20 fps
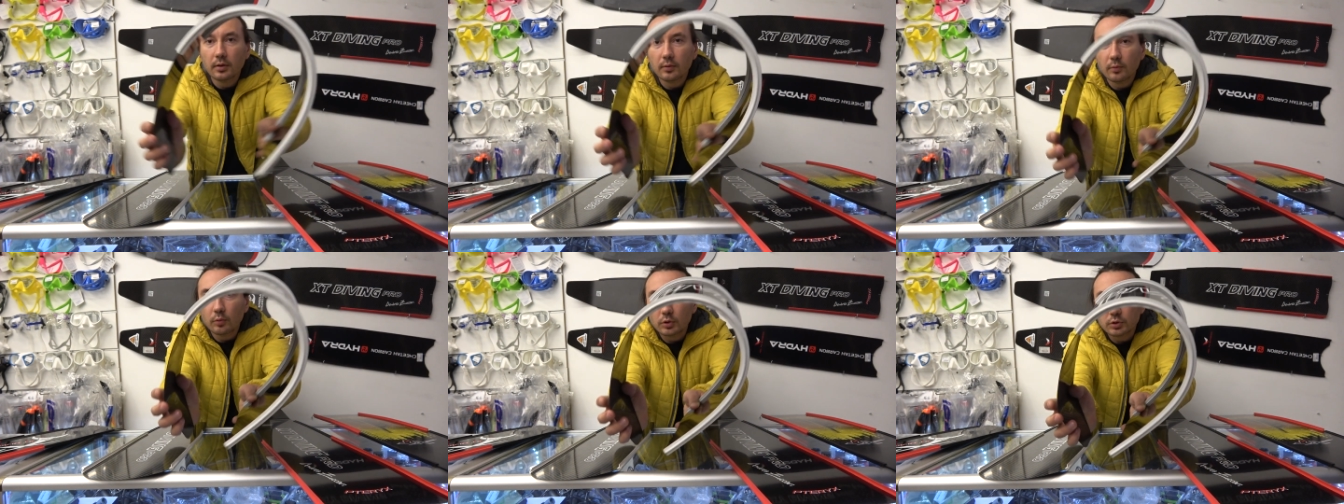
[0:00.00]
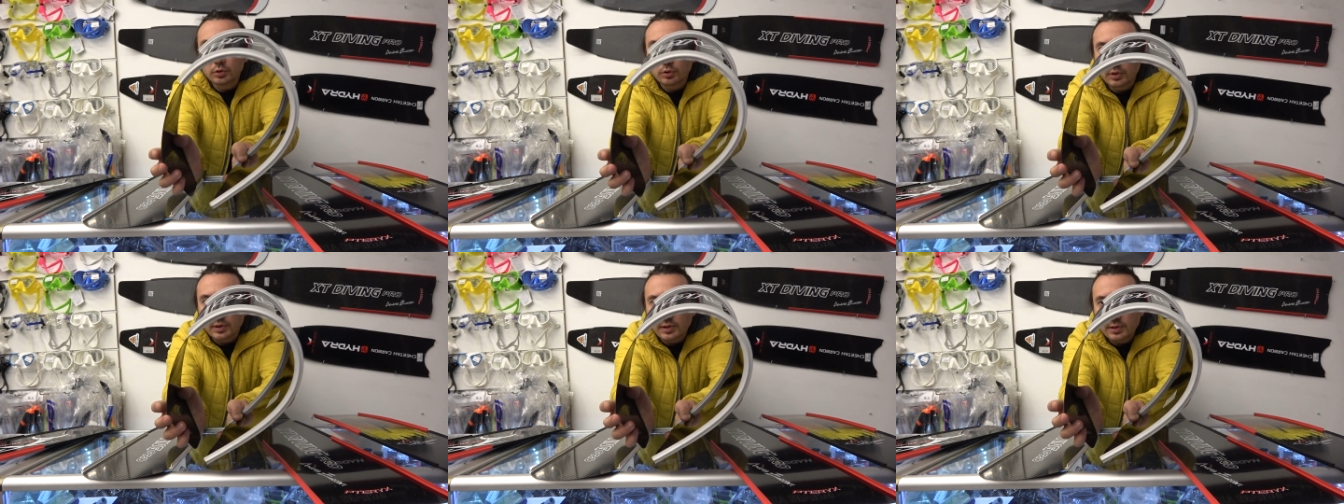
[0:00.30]

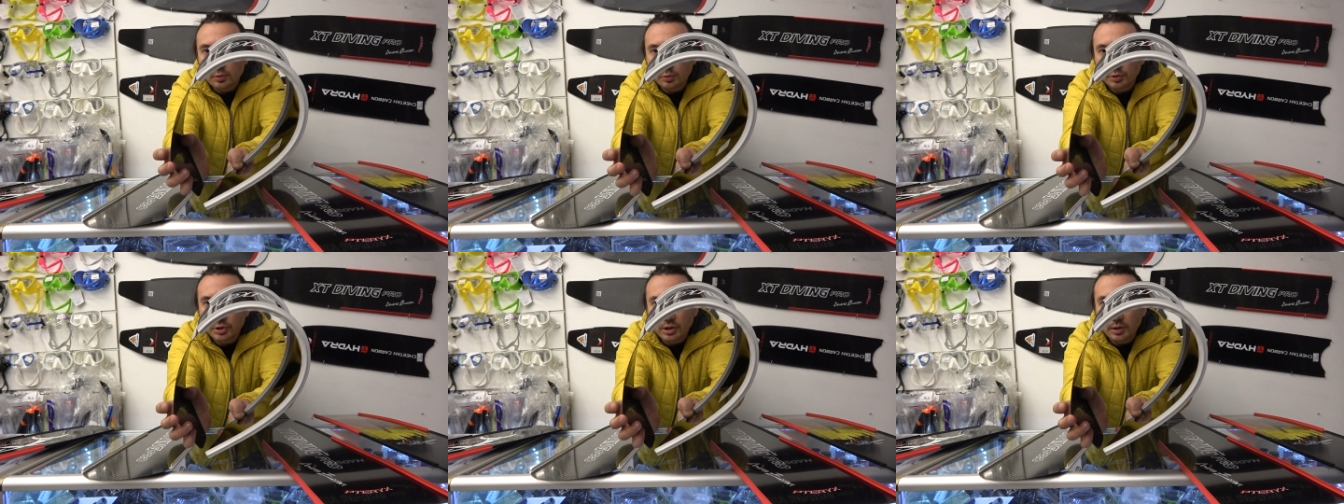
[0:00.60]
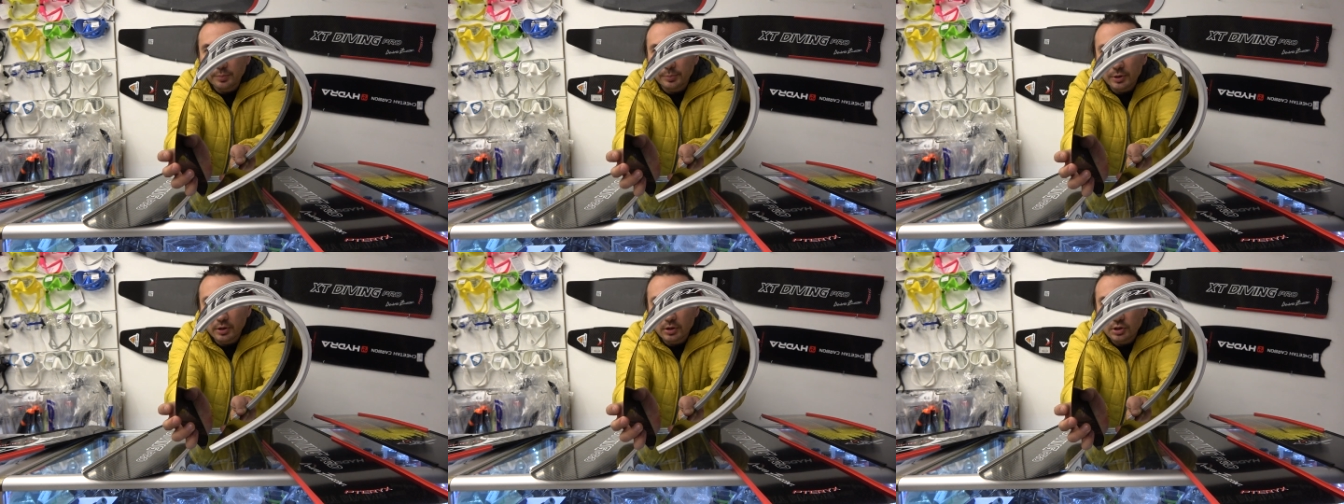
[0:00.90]
Вот у нас
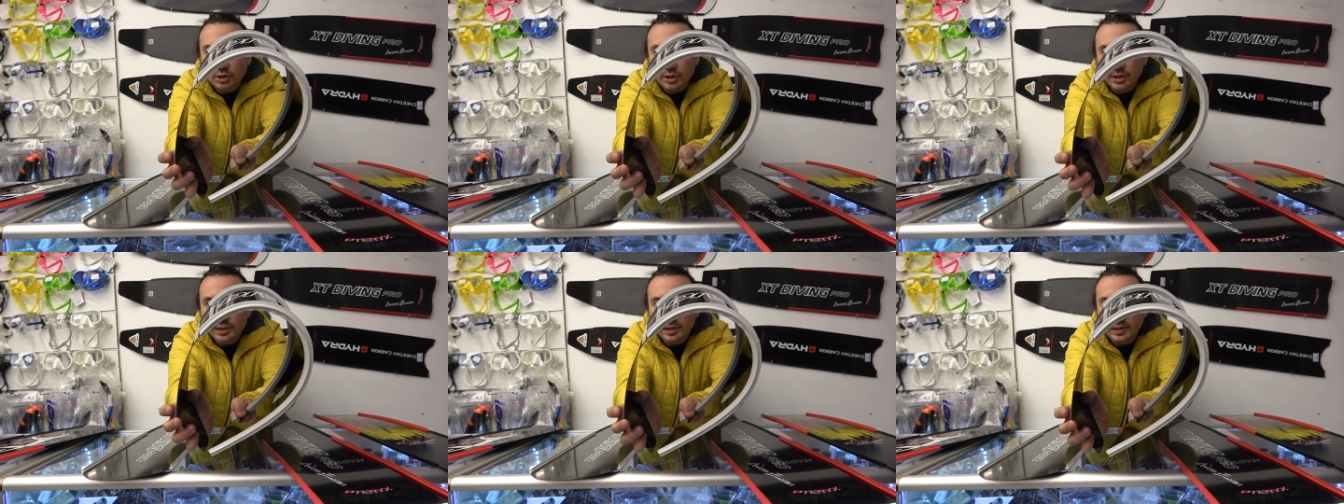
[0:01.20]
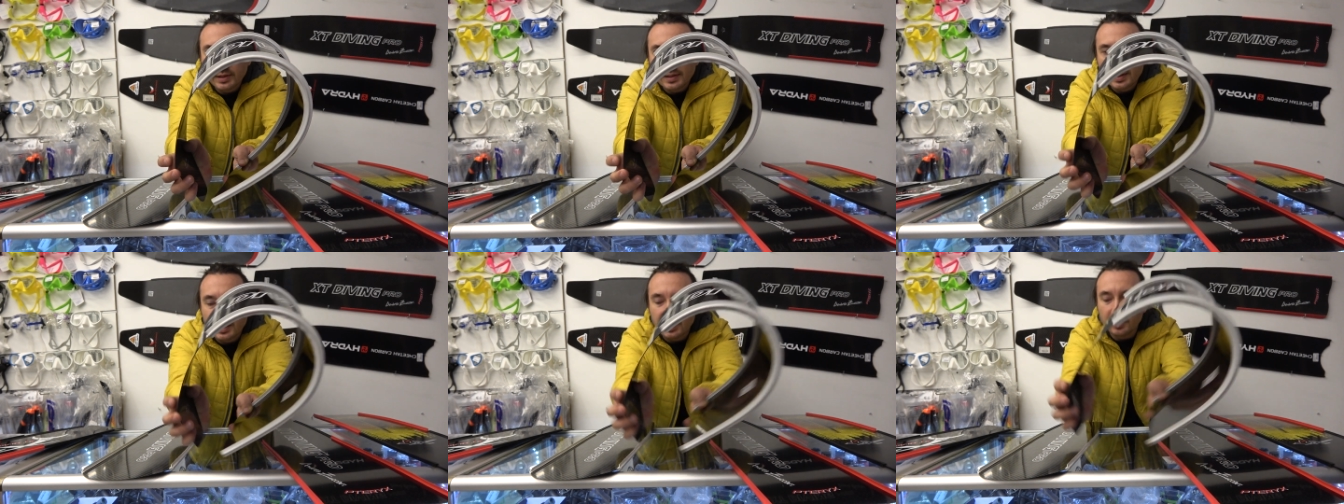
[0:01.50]
точка
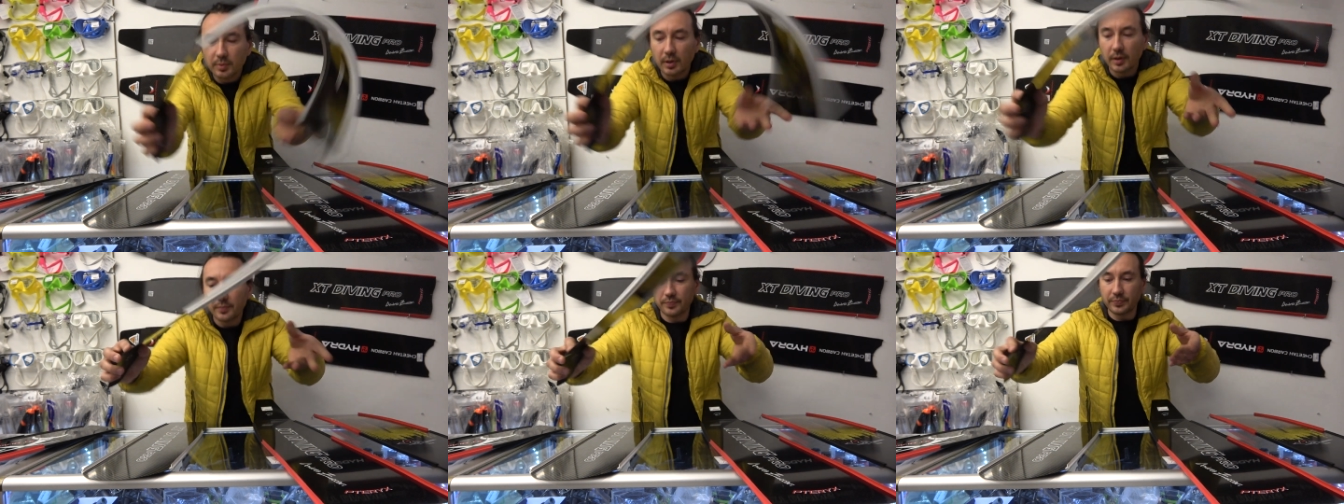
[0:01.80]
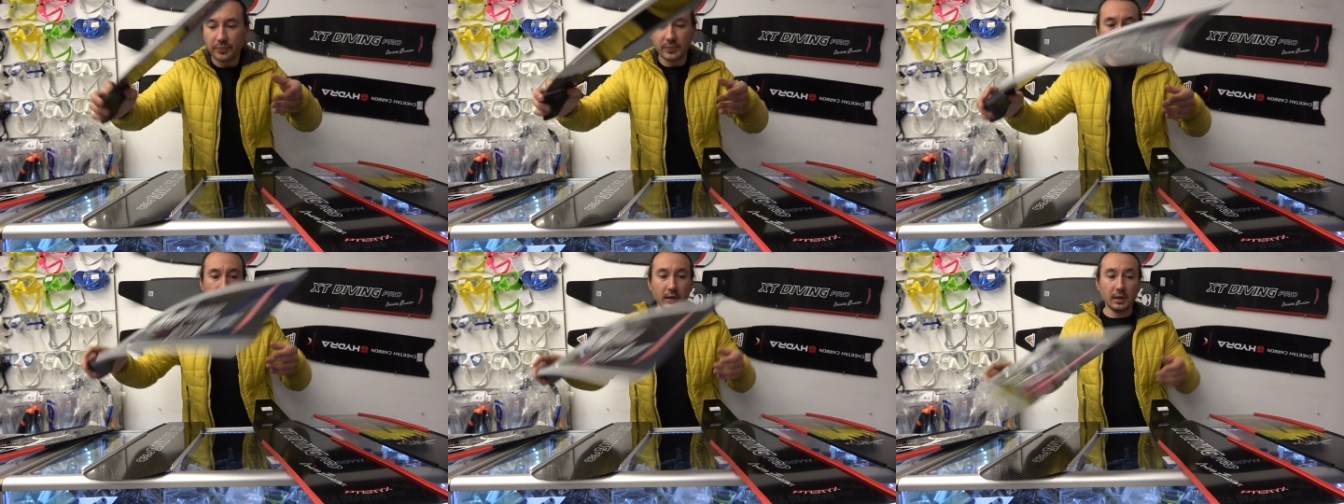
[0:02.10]
приложения
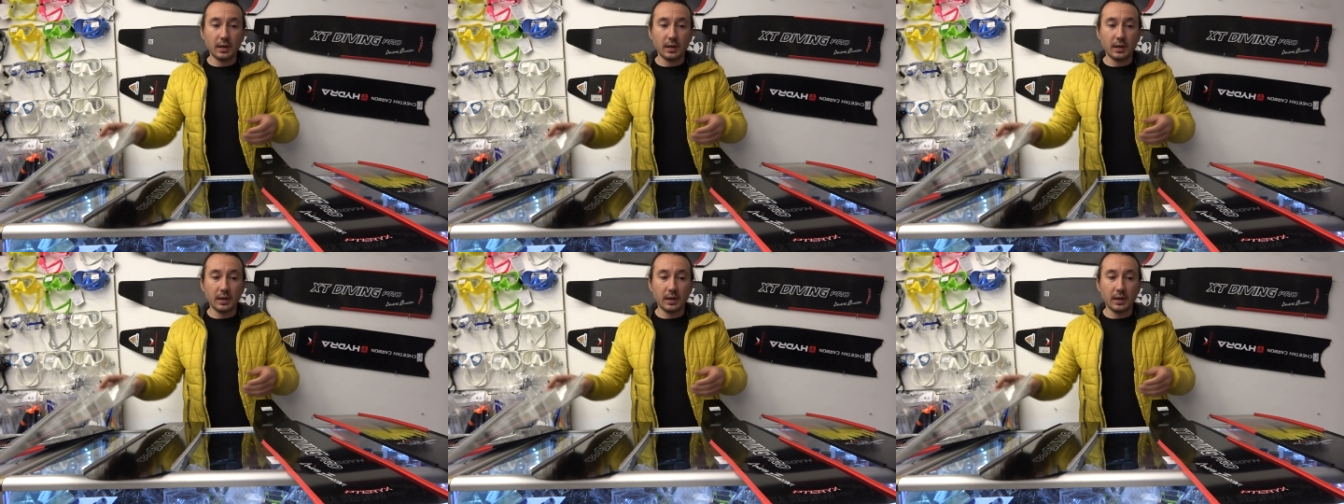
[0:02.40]
изгиба.